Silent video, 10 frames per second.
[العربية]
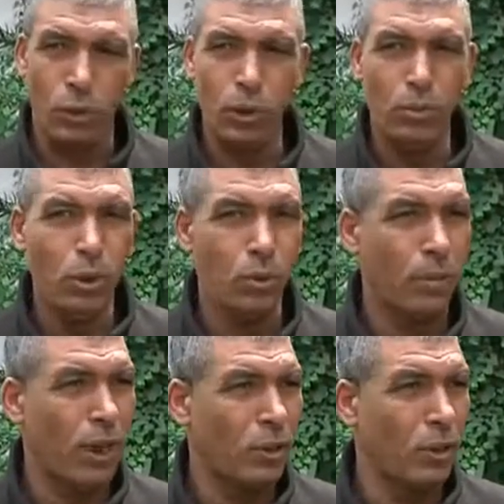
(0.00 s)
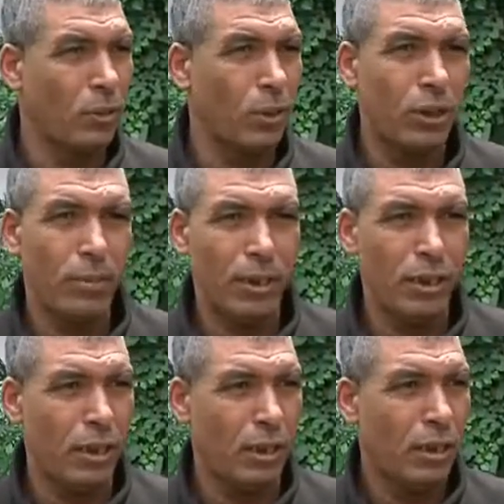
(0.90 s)
يوم غدوة بعد غدوة جمعة
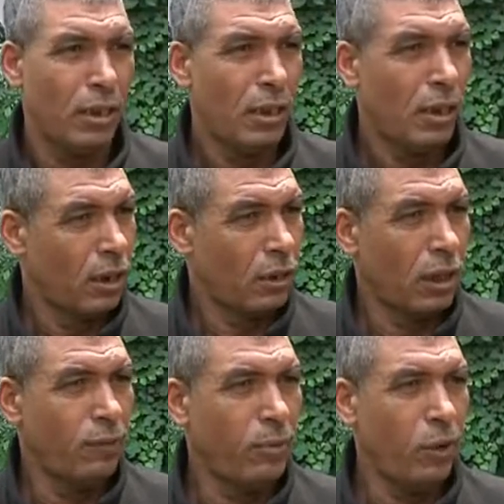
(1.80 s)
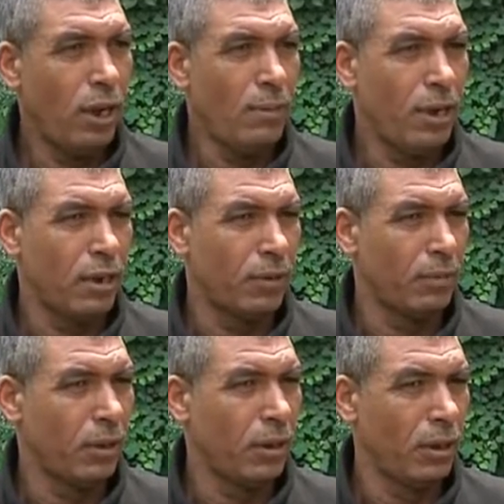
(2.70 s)
جاية أنا نطلب في المحامين
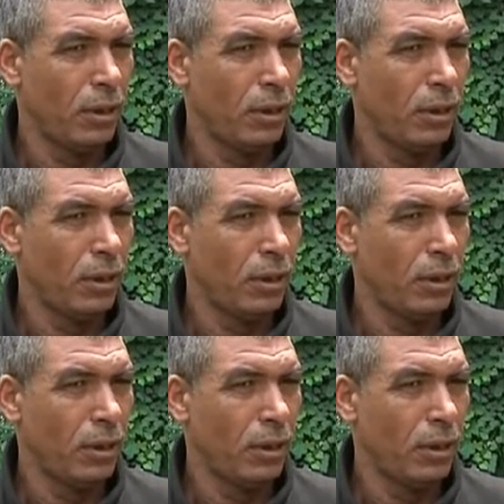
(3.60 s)
فهمتني